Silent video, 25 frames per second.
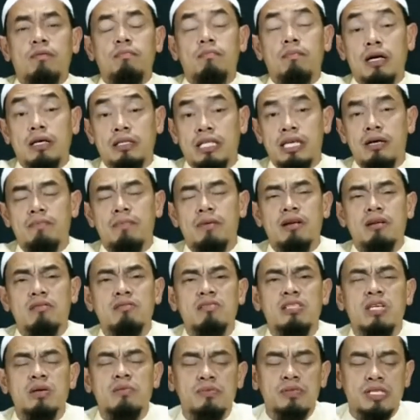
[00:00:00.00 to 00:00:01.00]
บางทีมัน
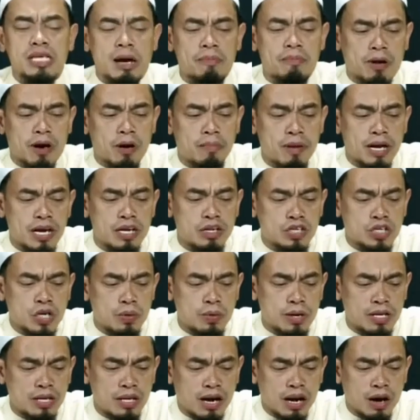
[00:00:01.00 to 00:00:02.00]
ซึมซับเข้ามาในชีวิ
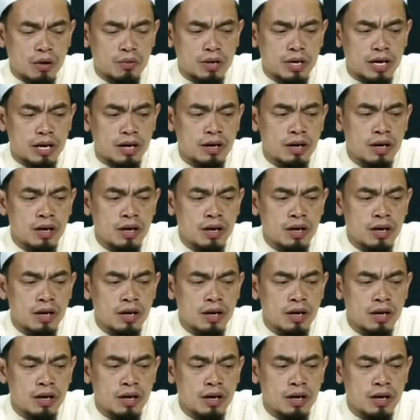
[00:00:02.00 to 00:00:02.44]
ตเราเนี่ย